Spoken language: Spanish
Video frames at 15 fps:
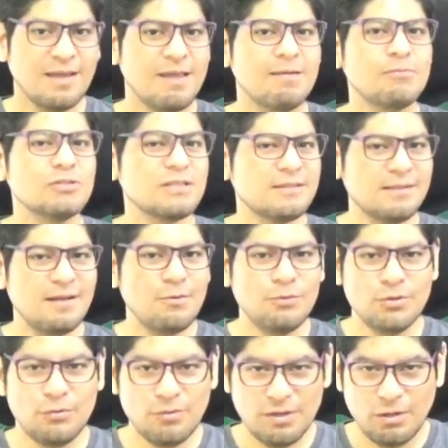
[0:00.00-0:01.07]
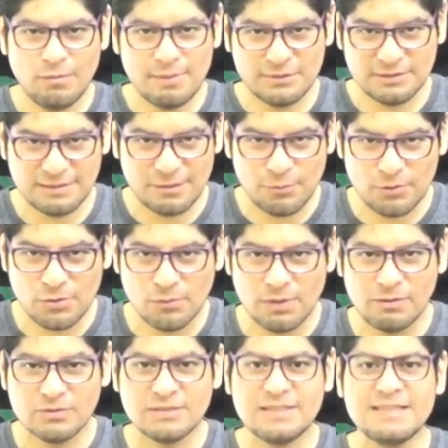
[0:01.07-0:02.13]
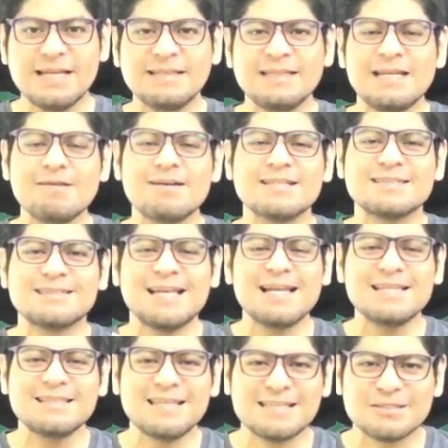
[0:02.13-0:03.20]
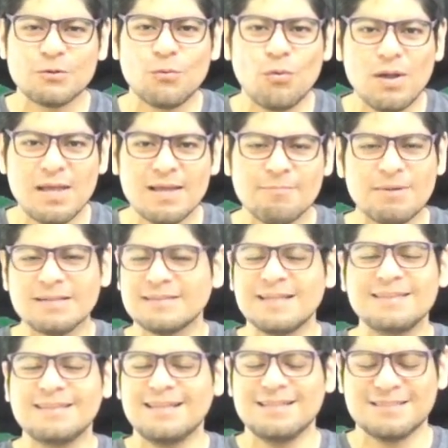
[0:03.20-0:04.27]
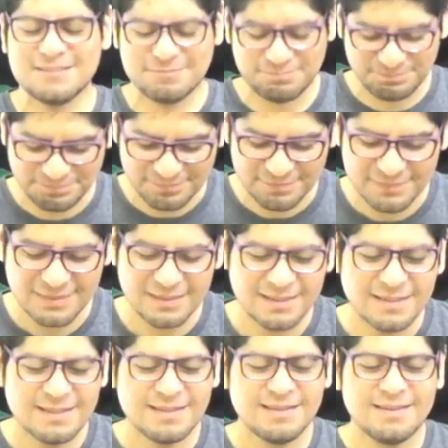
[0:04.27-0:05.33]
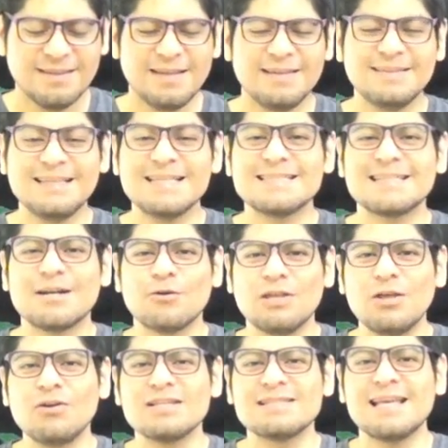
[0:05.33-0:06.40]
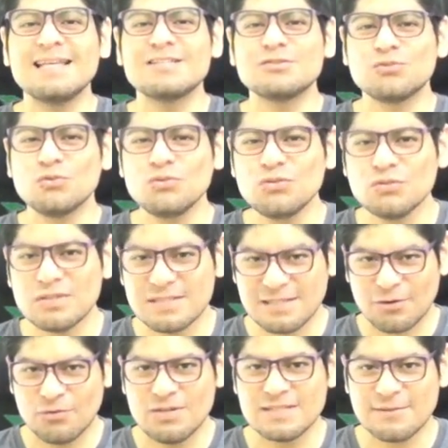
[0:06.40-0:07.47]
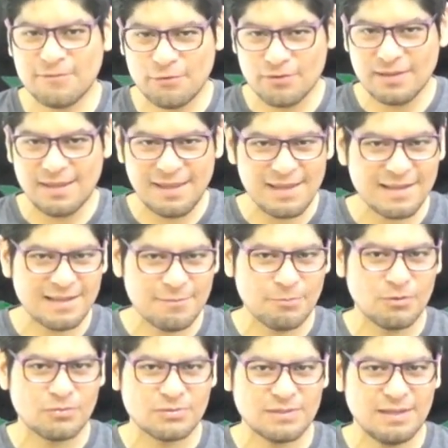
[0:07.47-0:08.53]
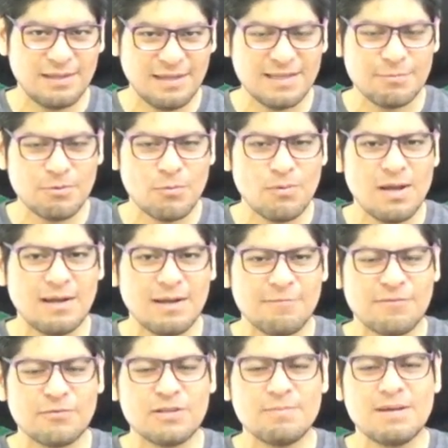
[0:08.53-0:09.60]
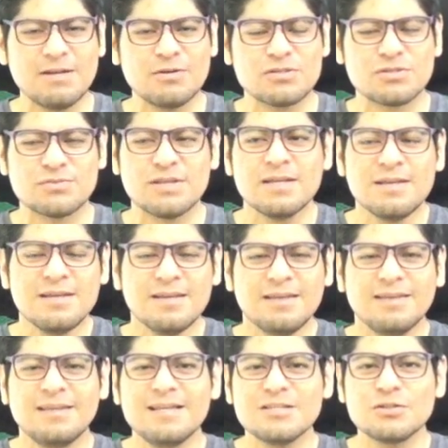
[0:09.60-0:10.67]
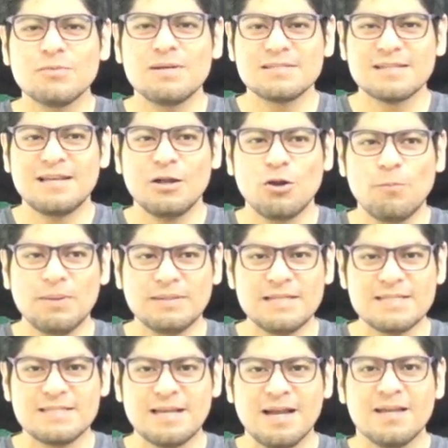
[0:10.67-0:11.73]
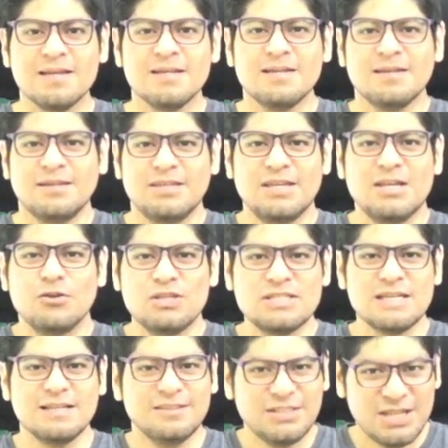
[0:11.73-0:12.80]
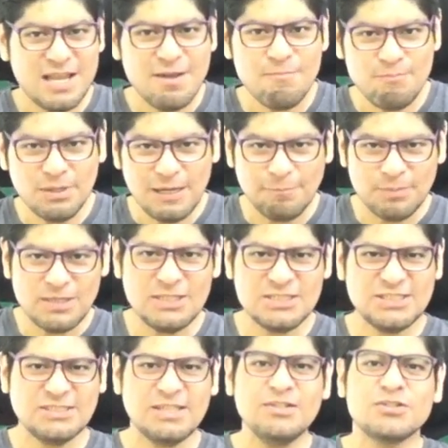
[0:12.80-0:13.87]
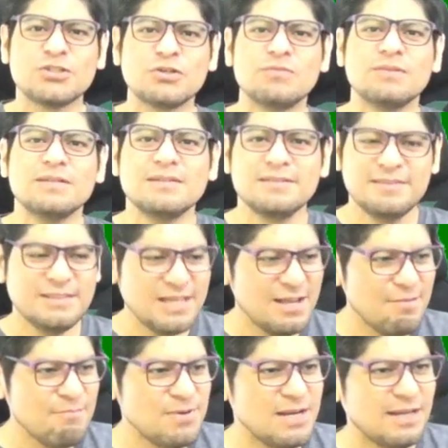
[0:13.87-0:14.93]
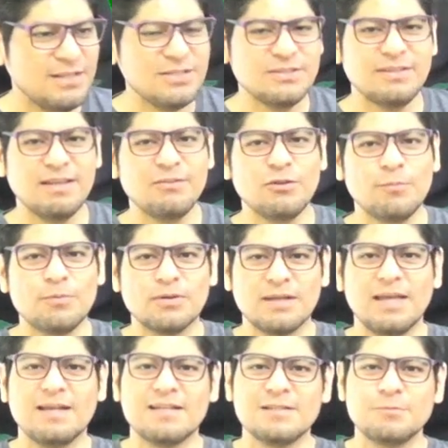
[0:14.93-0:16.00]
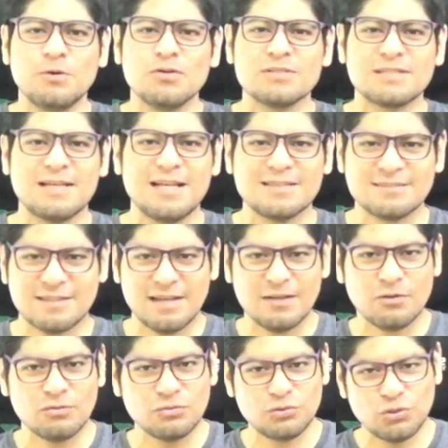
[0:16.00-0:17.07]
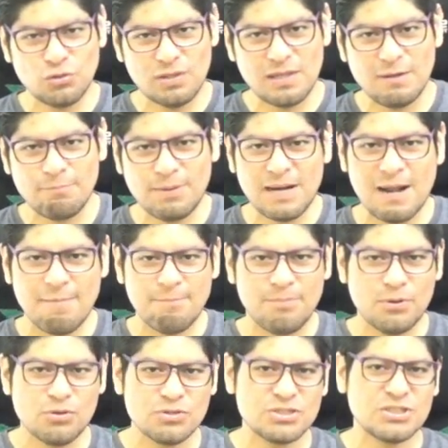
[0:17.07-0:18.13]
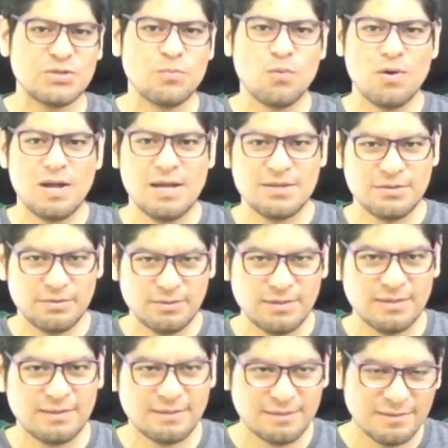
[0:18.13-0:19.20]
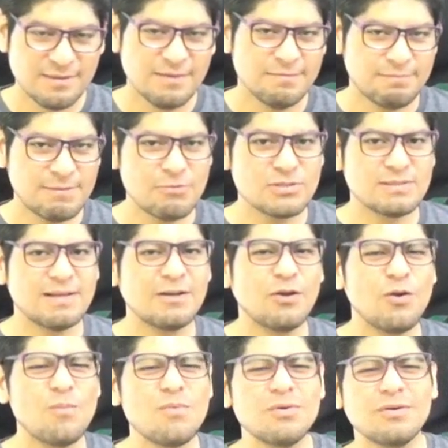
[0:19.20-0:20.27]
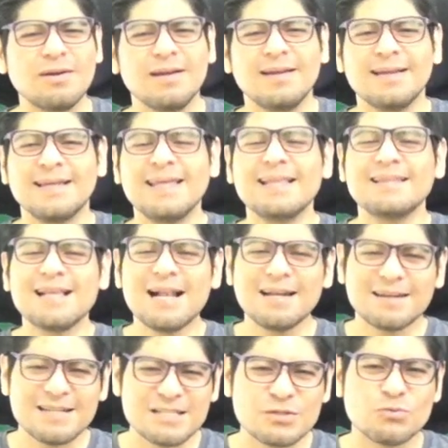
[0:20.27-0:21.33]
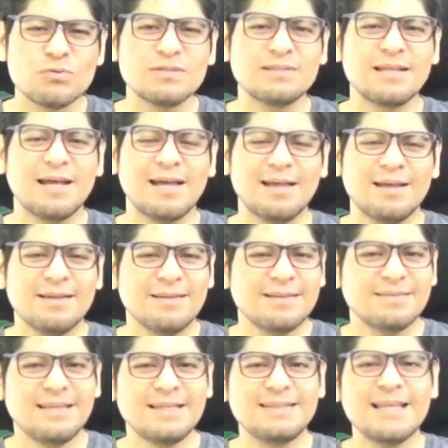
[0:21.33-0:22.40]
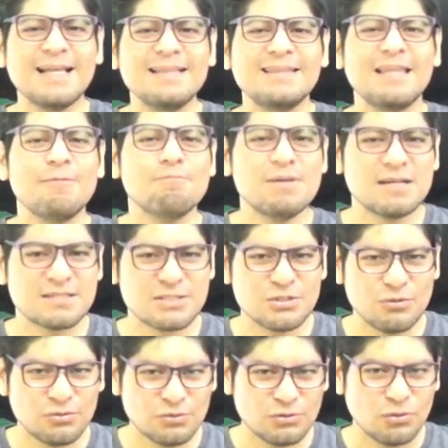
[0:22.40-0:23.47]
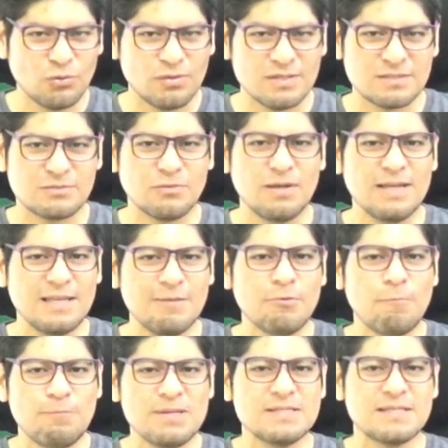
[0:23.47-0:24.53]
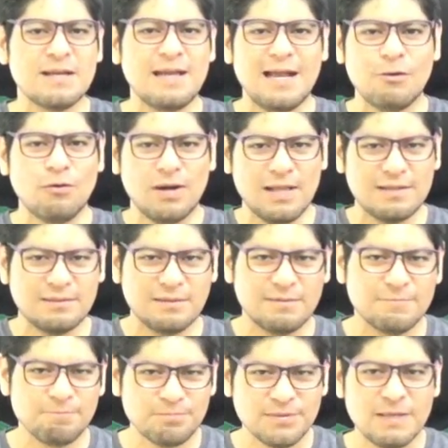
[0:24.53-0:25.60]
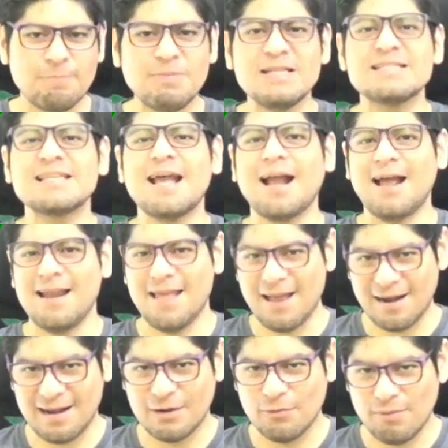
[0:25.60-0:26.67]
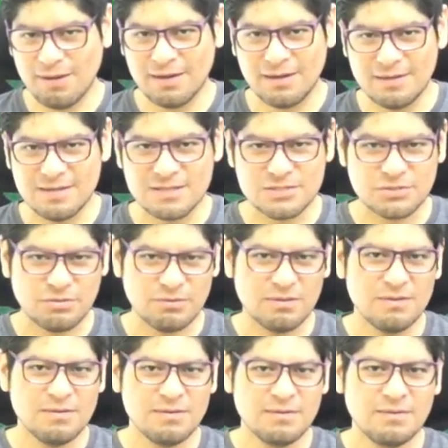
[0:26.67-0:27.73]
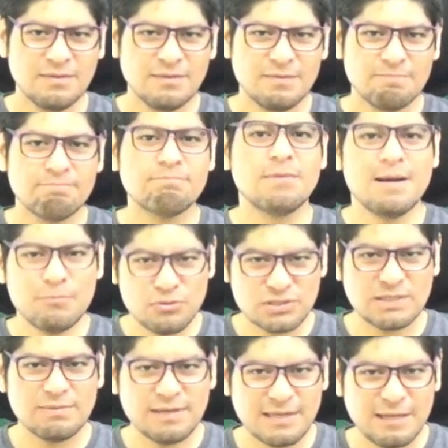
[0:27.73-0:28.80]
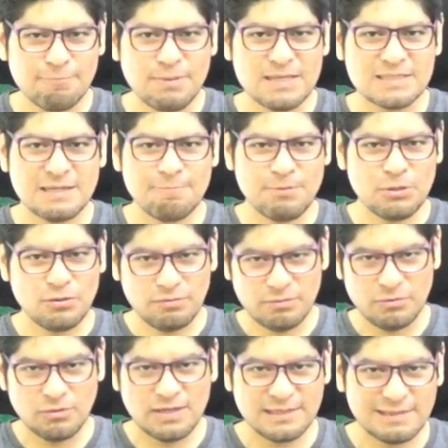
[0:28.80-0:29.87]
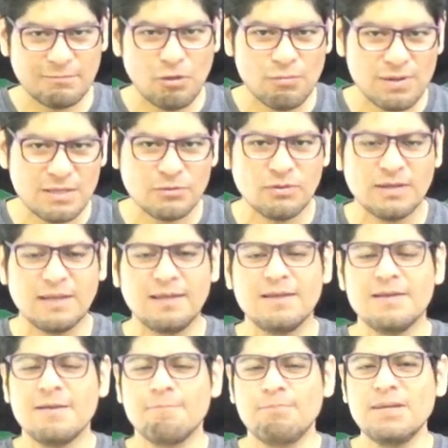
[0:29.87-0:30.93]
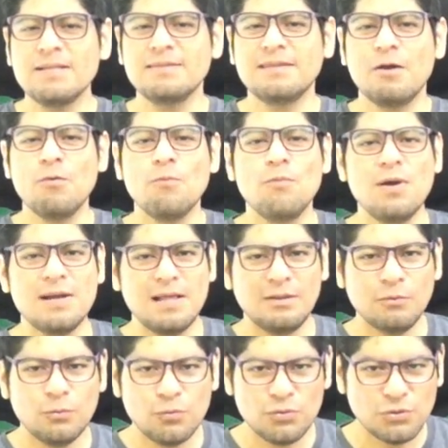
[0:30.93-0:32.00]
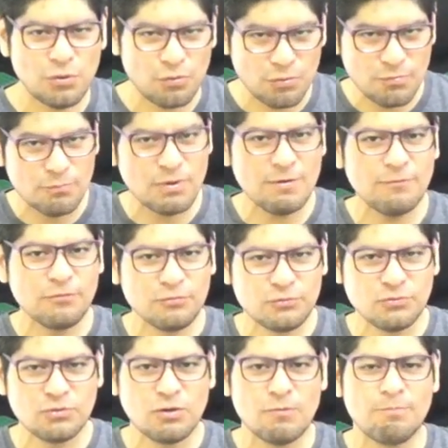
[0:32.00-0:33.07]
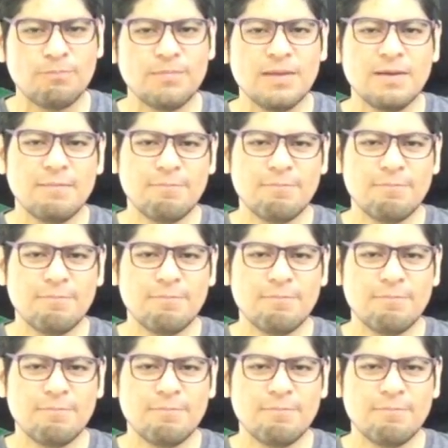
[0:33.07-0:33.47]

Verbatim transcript: Que vamos a tener buenos juegos, vamos a tener buenos juegos. Y ya tiene bastantes, bastantes eh, desarrolladores, estudios desarrolladores a favor de Xbox, Xbox One, a favor de Microsoft. Y eso va a ser la competencia. Y ellos dicen, tiembla PlayStation, tiembla Nintendo, porque Xbox se las trae con todas para el próximo año, ¿eh? Vamos a ver cómo, qué tal resulta de tanta inversión todo esto. Xbox piensa a lo grande y piensa ganar la nueva generación. Vamos a ver qué pasa, pero lo que estamos viendo es que pinta un buen augurio, un buen futuro